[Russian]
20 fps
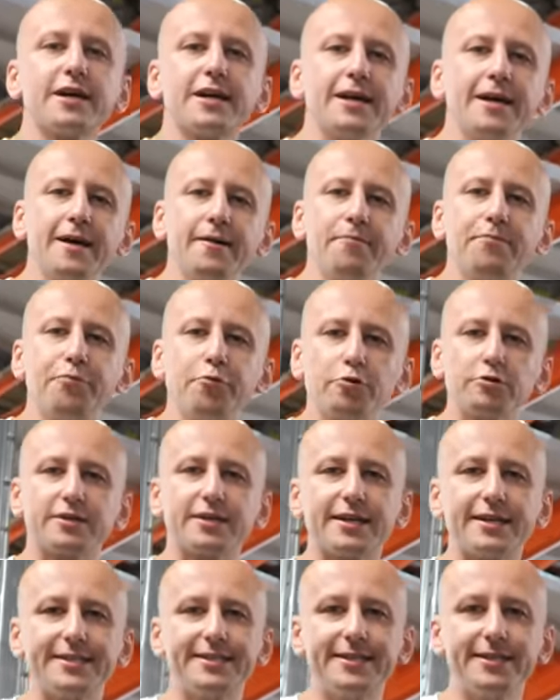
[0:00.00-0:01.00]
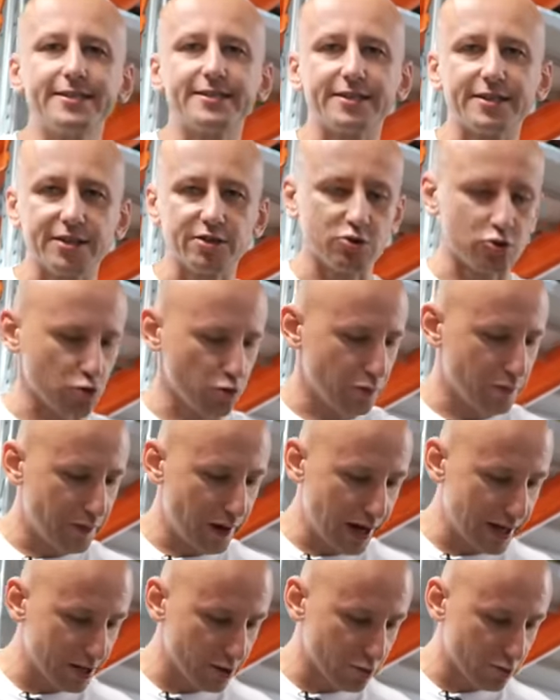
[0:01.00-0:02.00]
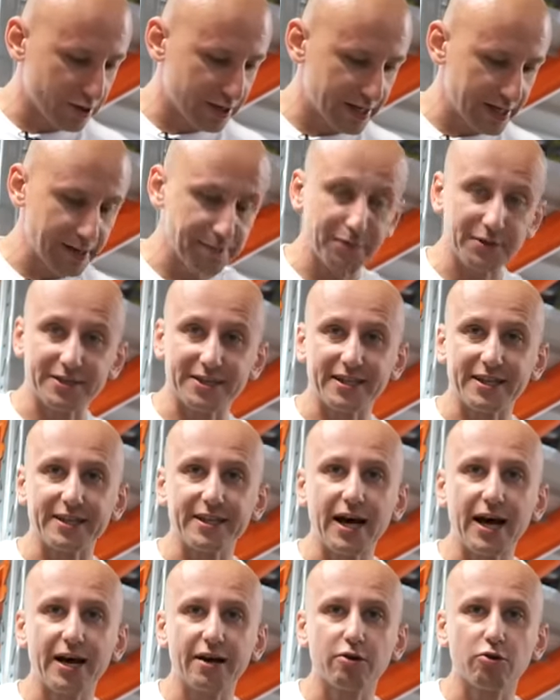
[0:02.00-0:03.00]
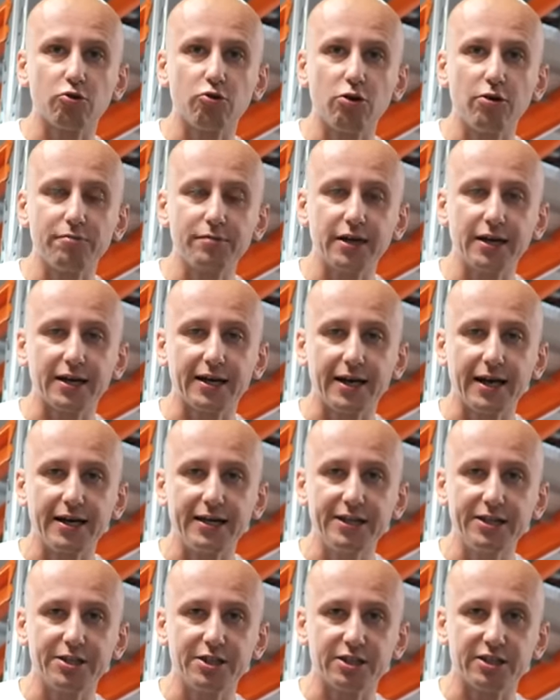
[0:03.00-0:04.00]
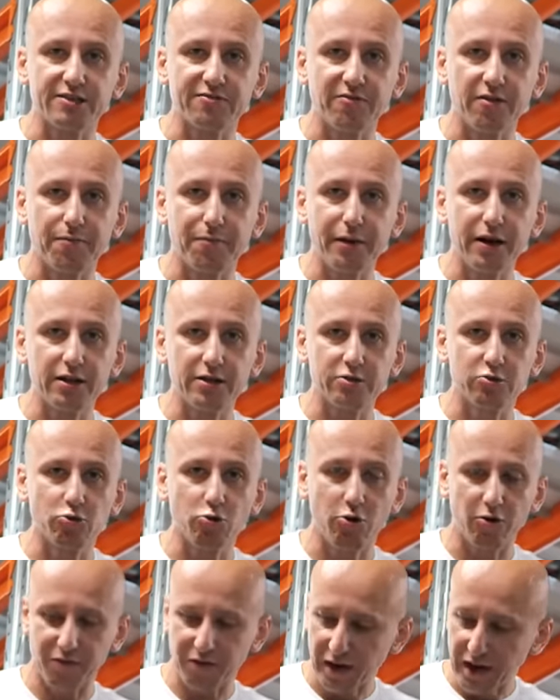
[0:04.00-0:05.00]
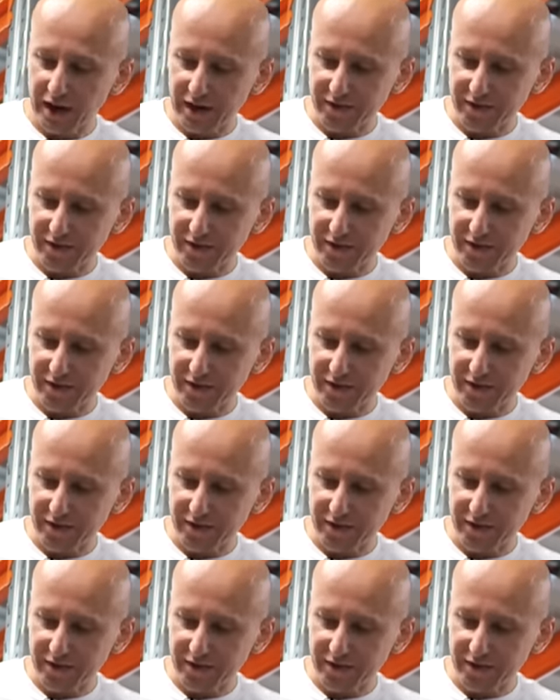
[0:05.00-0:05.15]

ГРМ по традиции Subaru крепится на огромное количество болтов.